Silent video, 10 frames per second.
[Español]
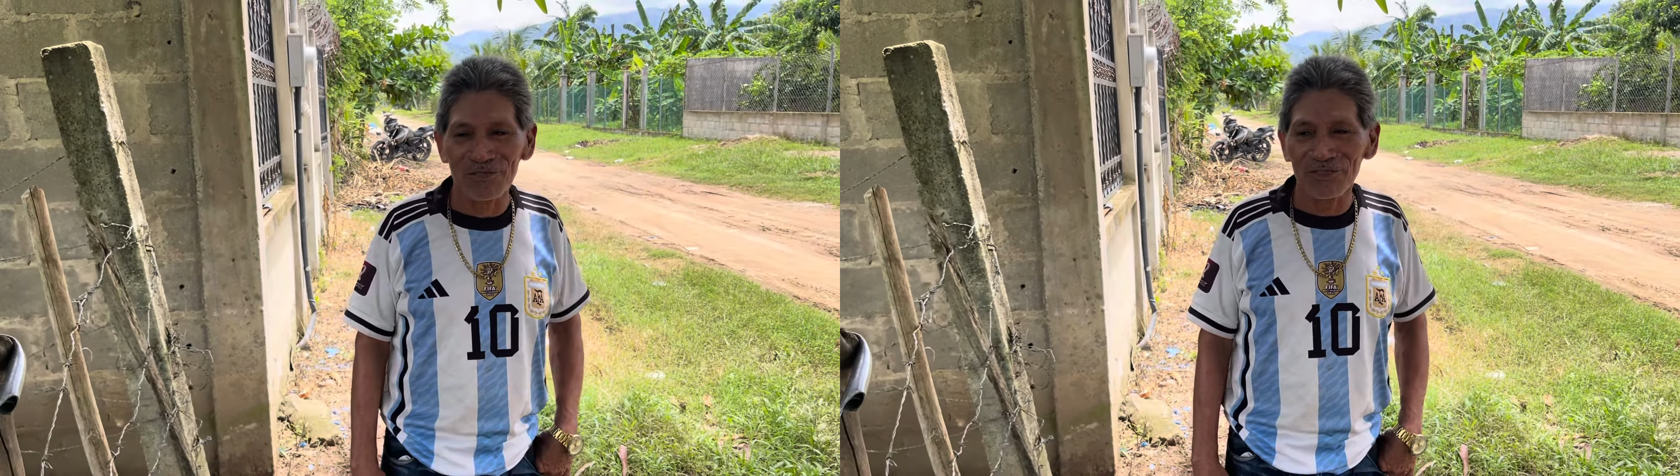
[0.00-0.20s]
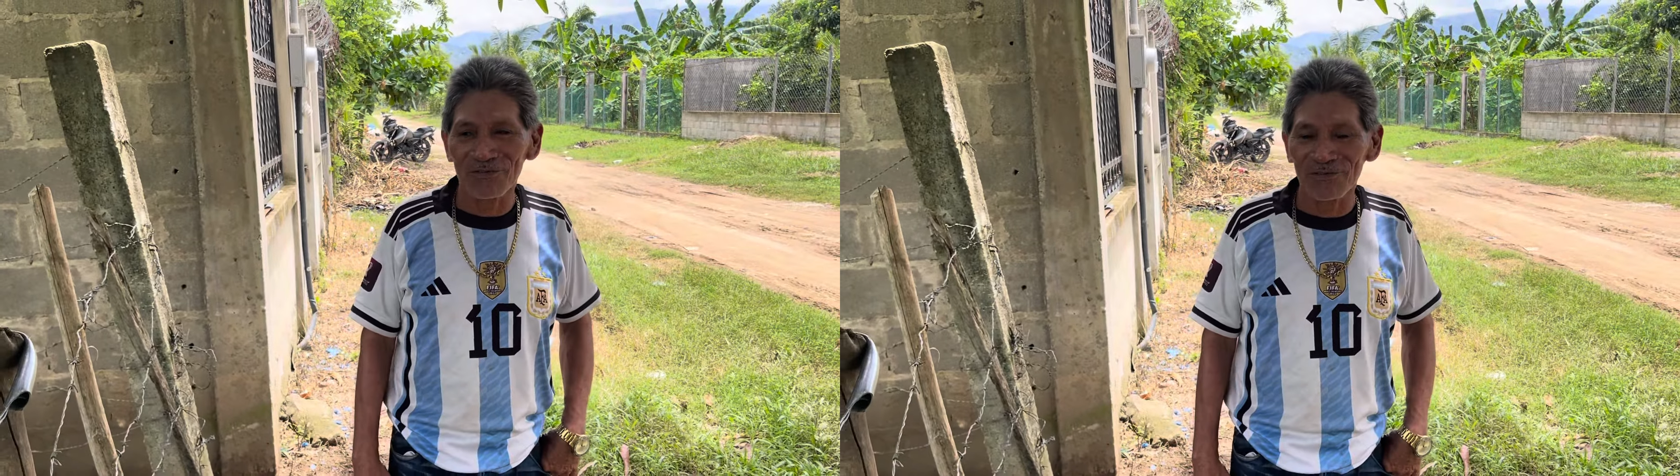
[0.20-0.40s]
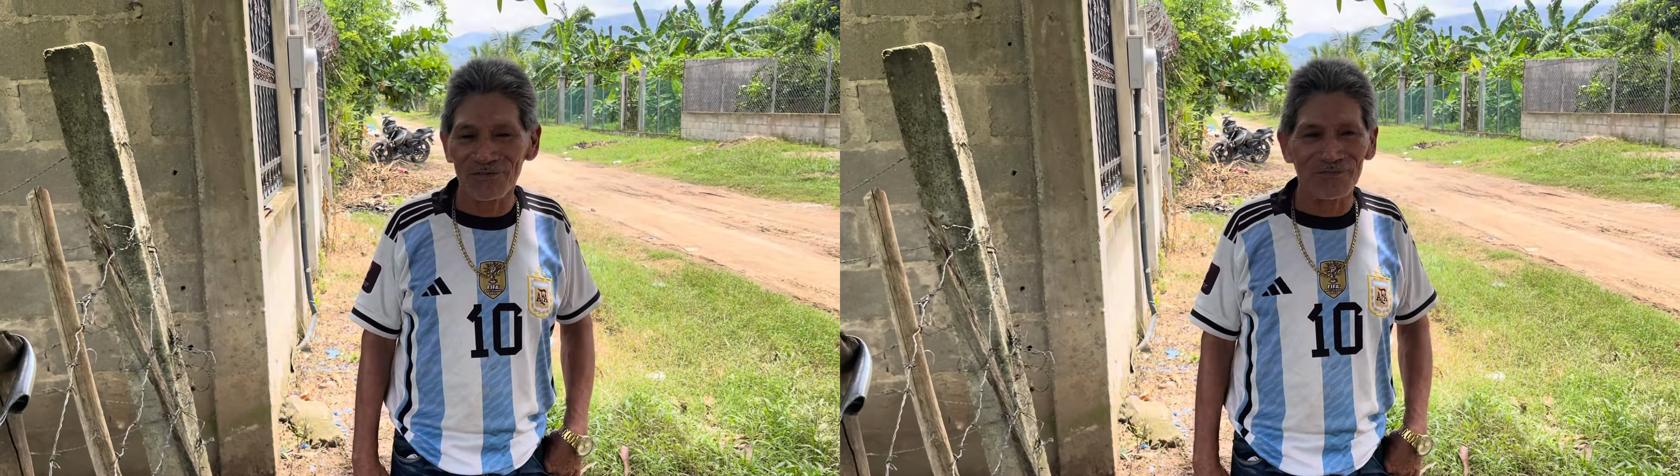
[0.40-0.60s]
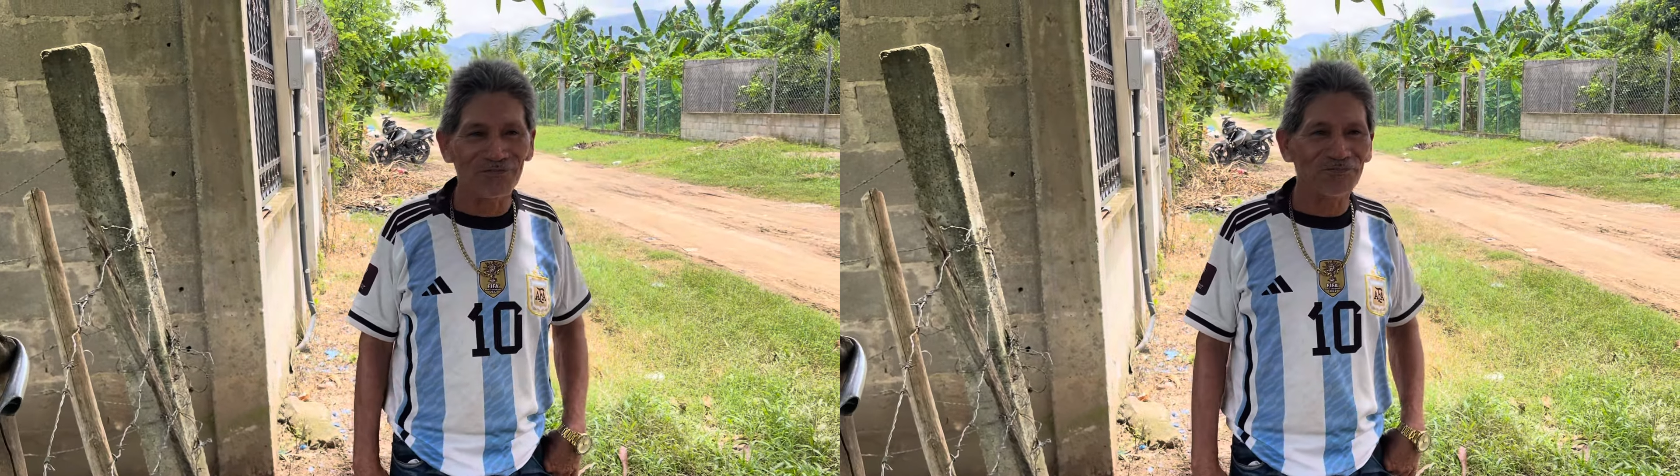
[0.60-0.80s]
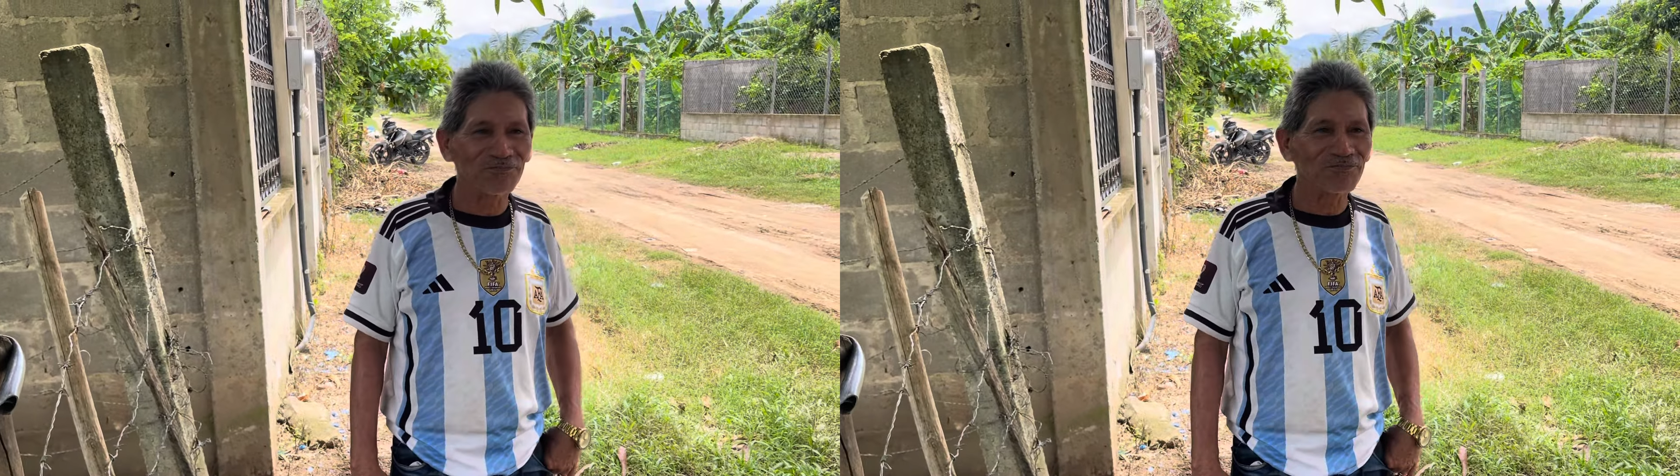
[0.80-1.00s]
le
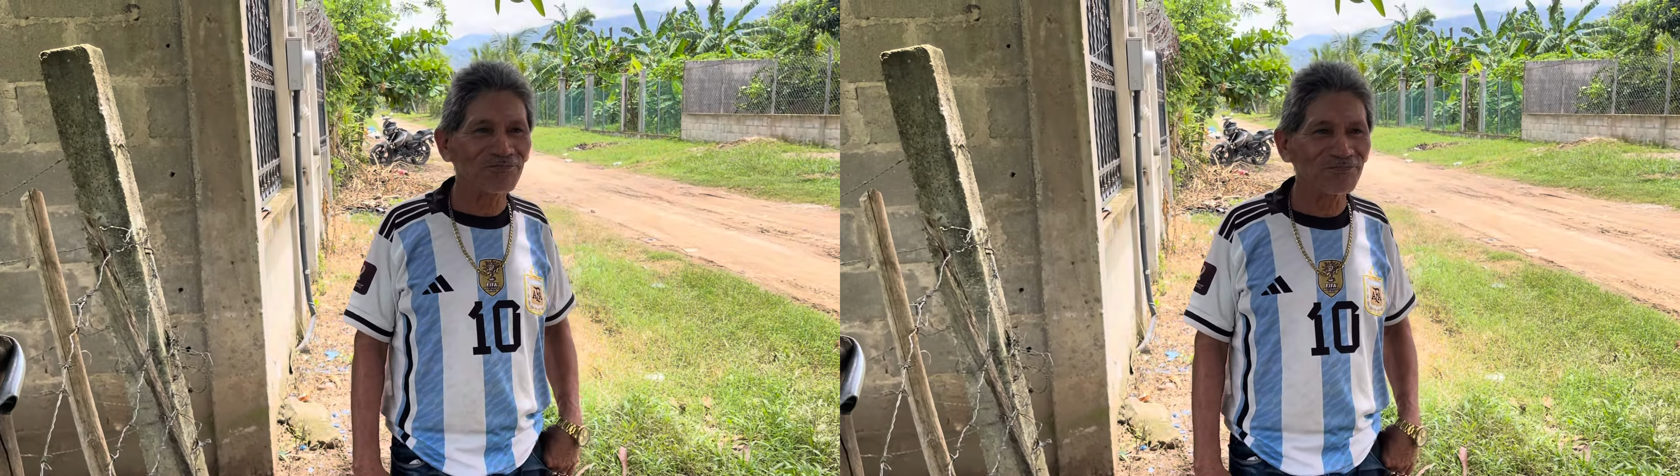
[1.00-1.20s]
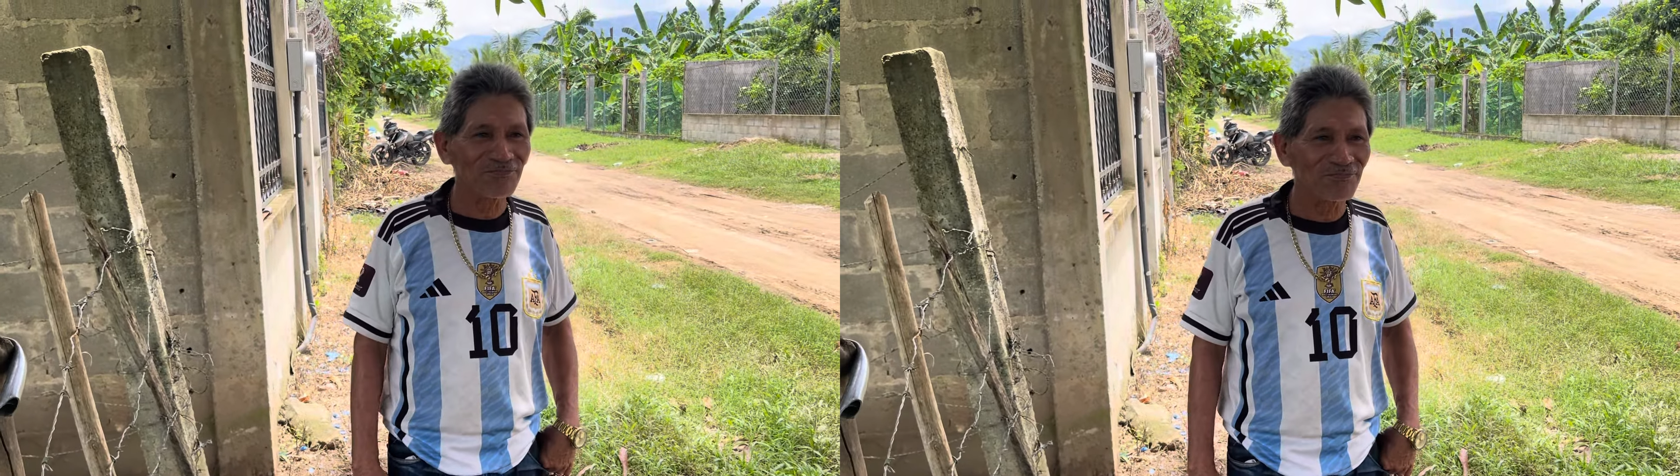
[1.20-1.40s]
hombre.